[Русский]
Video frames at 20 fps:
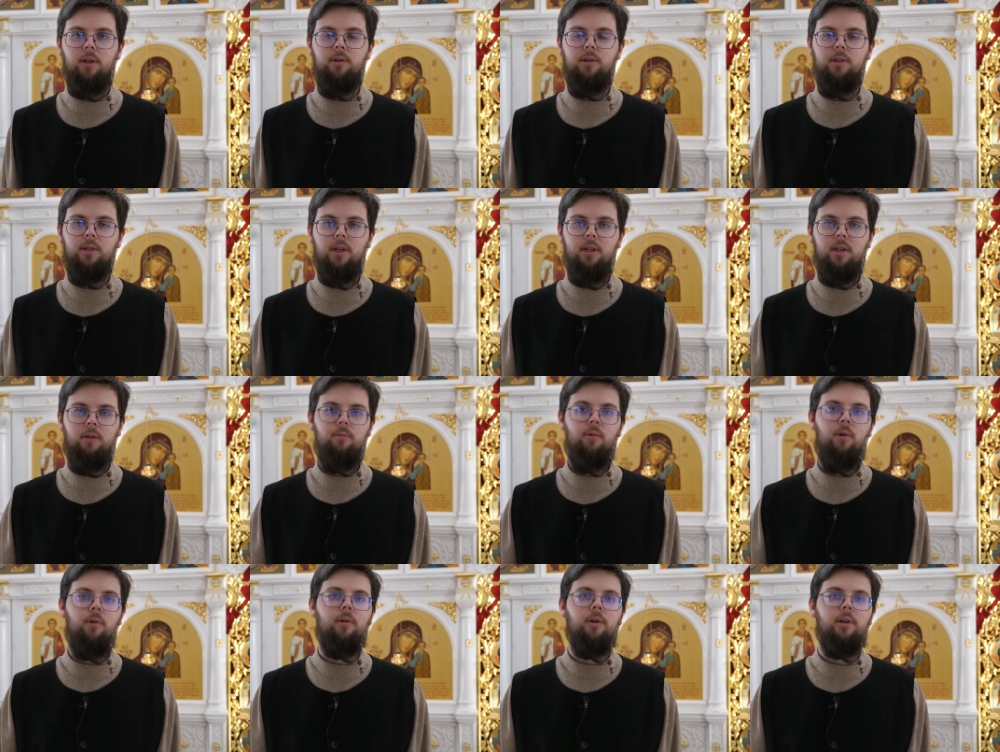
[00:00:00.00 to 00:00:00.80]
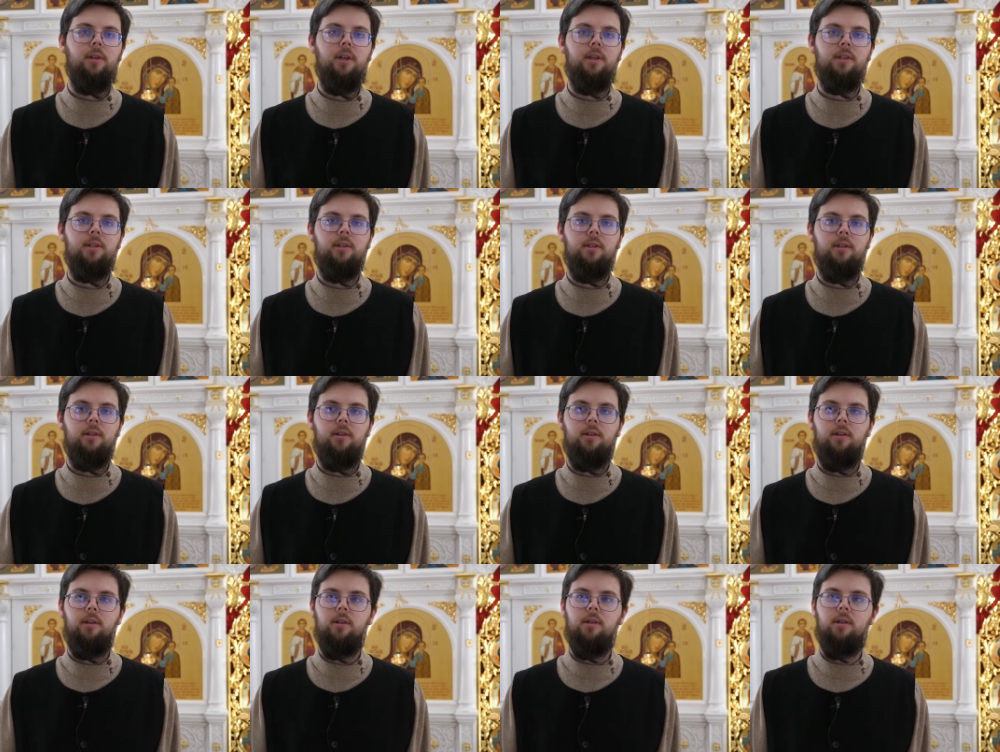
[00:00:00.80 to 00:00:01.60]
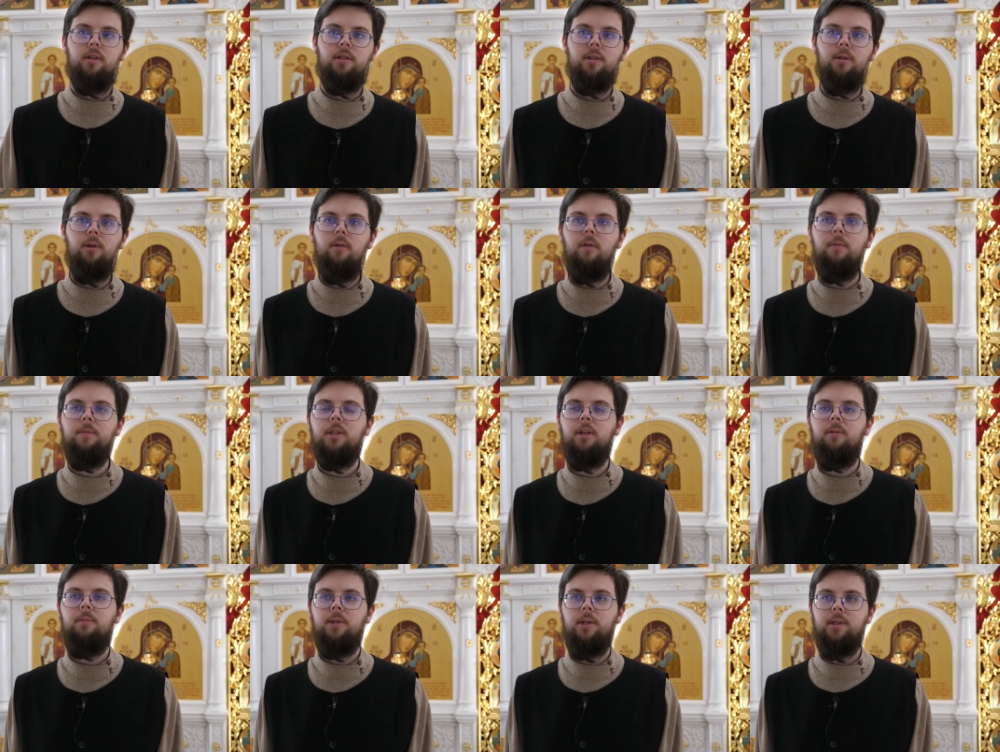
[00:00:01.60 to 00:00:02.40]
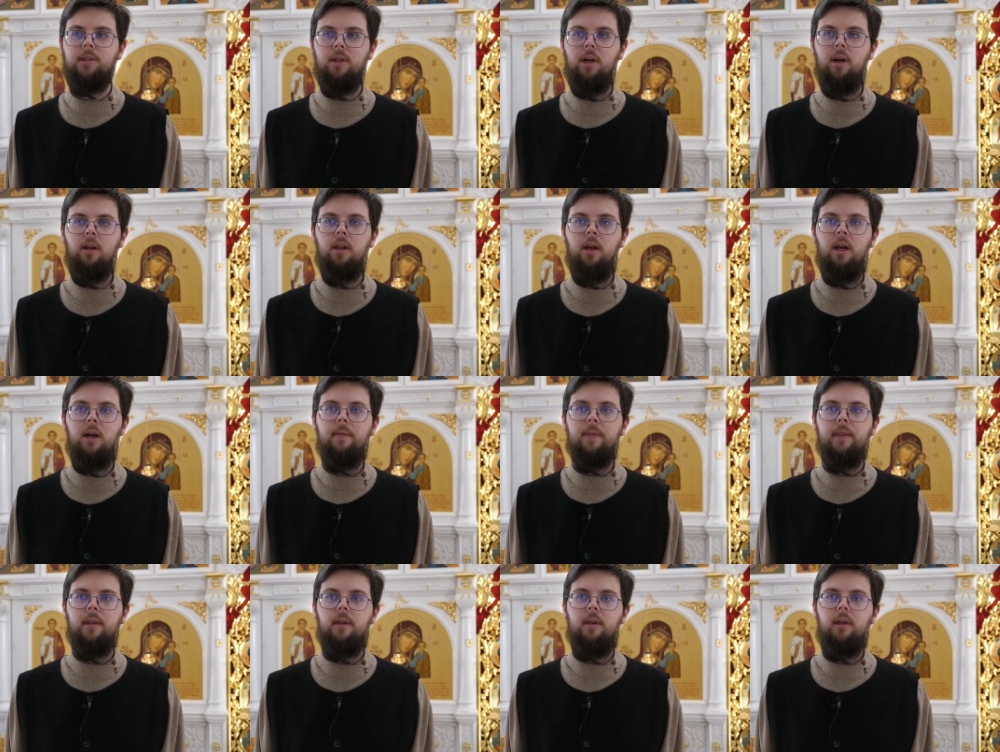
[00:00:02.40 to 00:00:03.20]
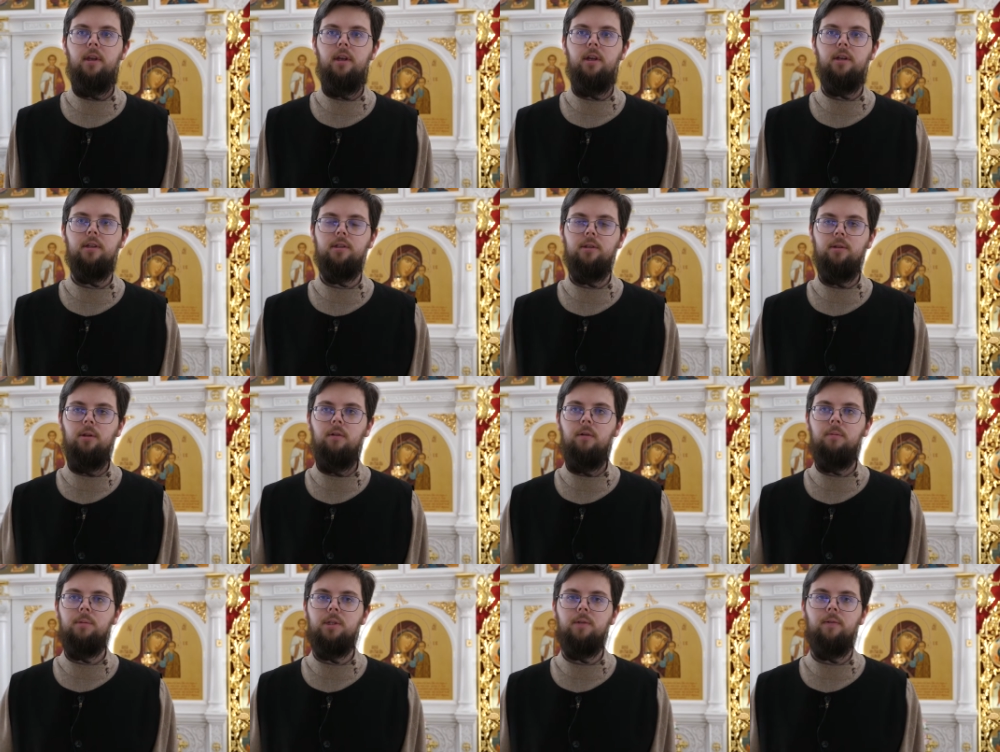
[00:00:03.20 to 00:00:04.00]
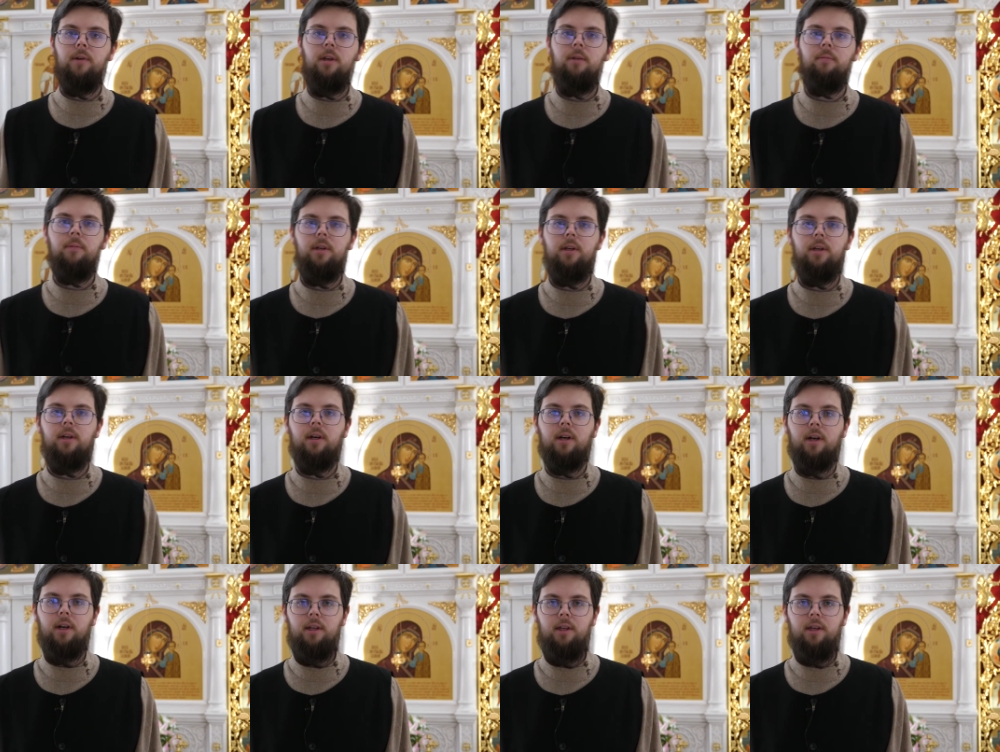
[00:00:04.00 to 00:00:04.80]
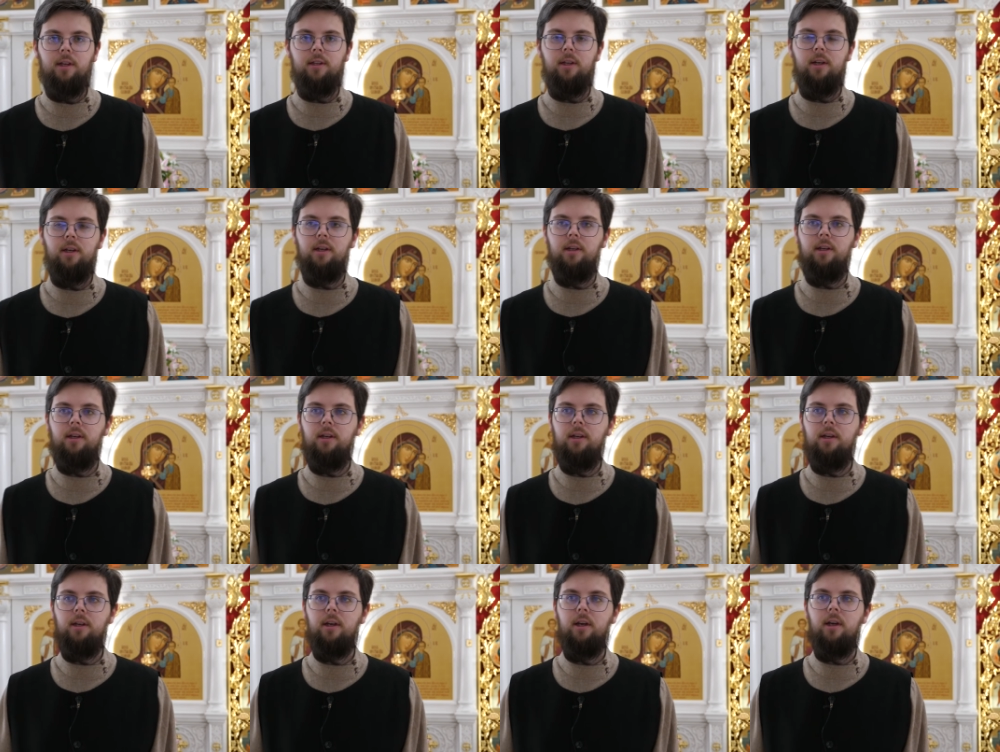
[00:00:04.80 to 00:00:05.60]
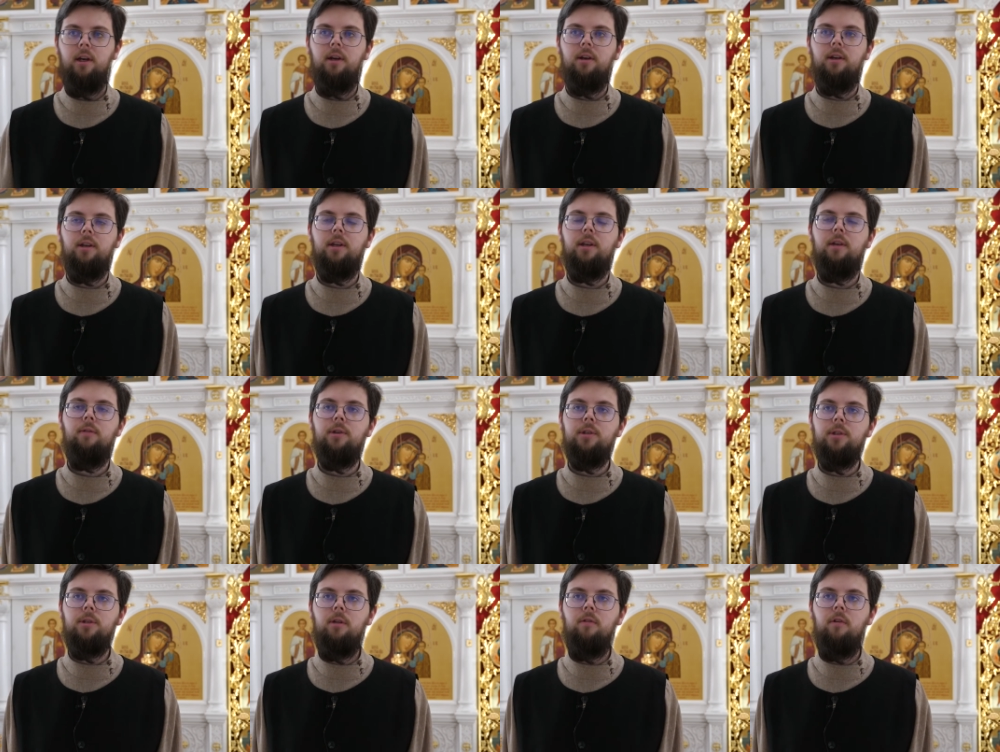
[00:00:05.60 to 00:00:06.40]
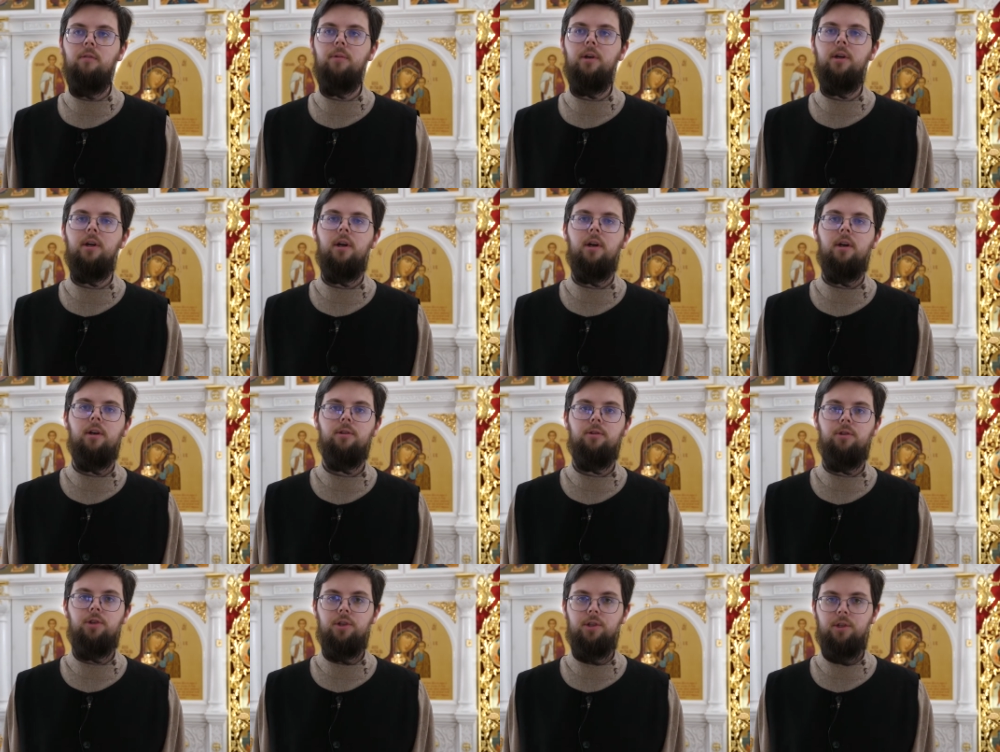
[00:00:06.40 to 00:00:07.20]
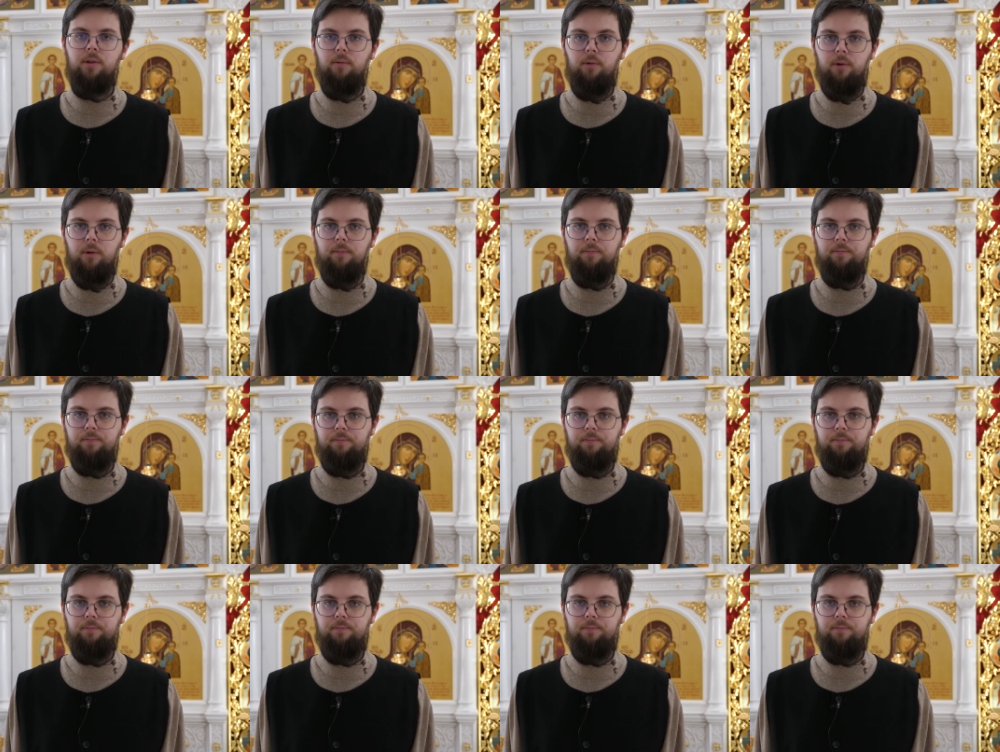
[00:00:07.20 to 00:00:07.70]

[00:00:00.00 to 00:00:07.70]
Да? То есть, когда Бог нас Словом Своим создал, и Словом Своим и хранит, да, и, Его словом мы существуем.